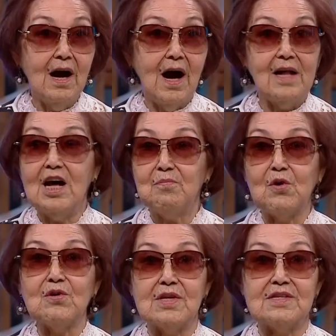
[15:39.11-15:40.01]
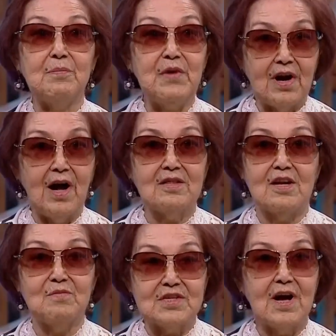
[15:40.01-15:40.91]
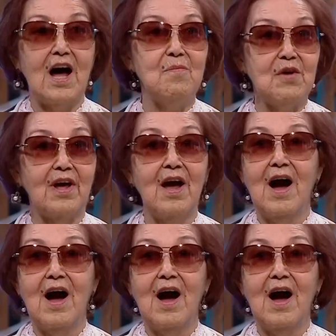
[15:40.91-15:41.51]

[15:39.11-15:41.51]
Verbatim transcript: она просто с оператором, с камерой,